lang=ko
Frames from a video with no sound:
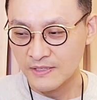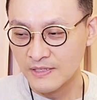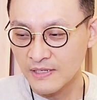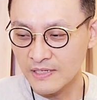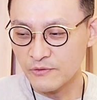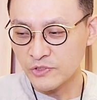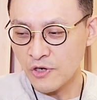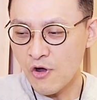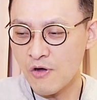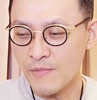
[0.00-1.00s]
그러니까
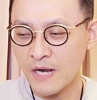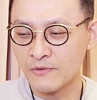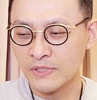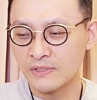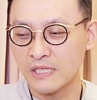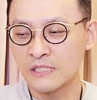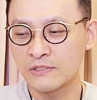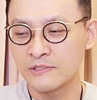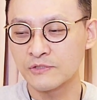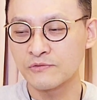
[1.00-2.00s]
처음 알고랜드가
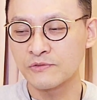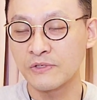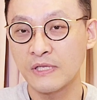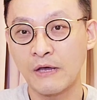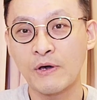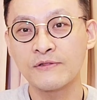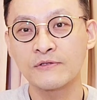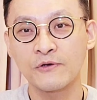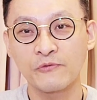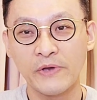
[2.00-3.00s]
이천십구 년에 나왔을
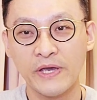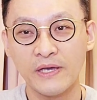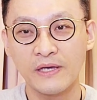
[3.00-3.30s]
경우에